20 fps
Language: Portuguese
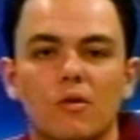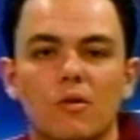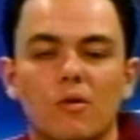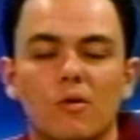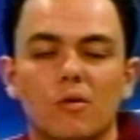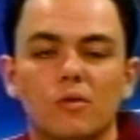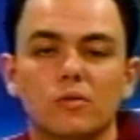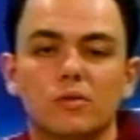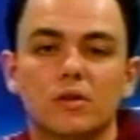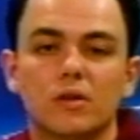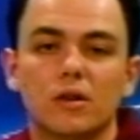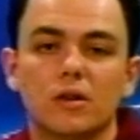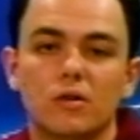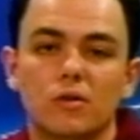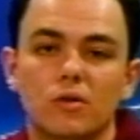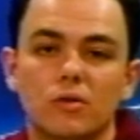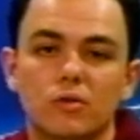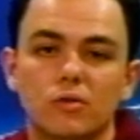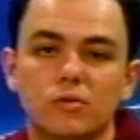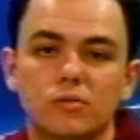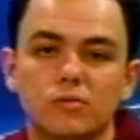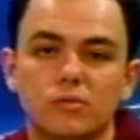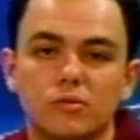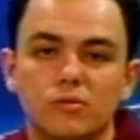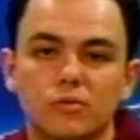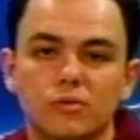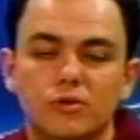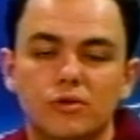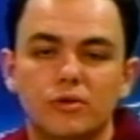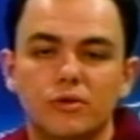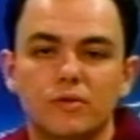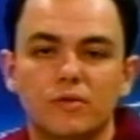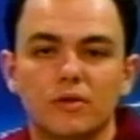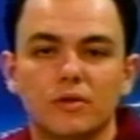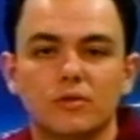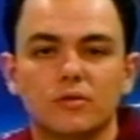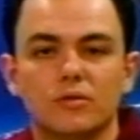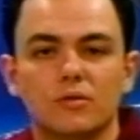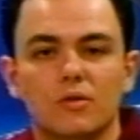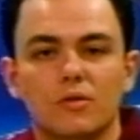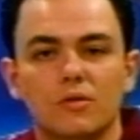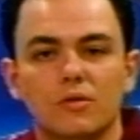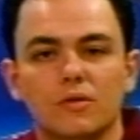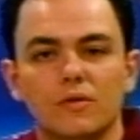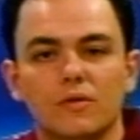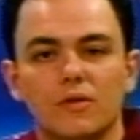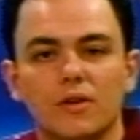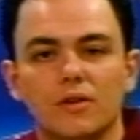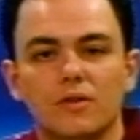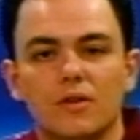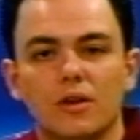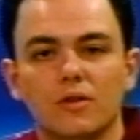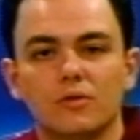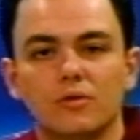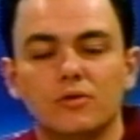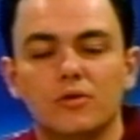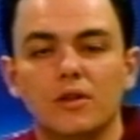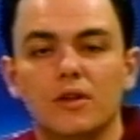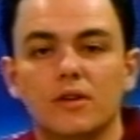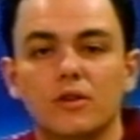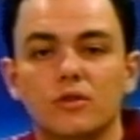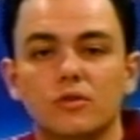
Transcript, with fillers: contra ou o Chivas ou a Universidade do Chile, que